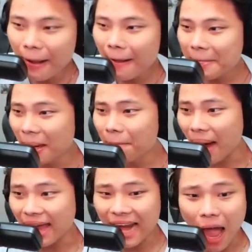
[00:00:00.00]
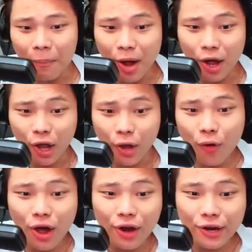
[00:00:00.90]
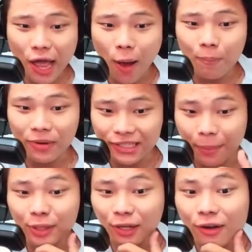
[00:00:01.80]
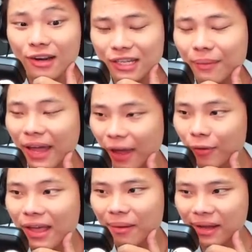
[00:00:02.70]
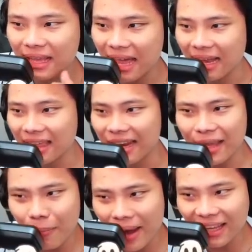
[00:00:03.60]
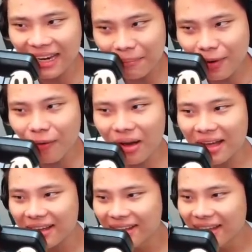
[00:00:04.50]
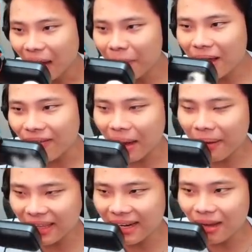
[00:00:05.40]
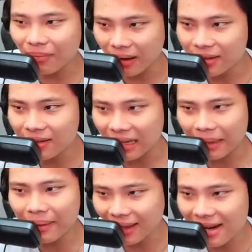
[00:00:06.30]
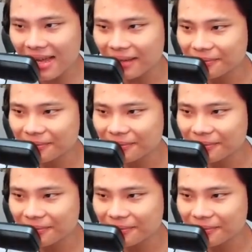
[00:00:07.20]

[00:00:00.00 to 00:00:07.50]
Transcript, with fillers: Những bạn nào mà kiểu đi học mà xài máy tính rồi là sẽ bị hiểu nha các bạn nha. Nhìn nó giống máy tính lắm luôn á. Không biết có phải cái máy tính không mà hình như là cái máy tính á.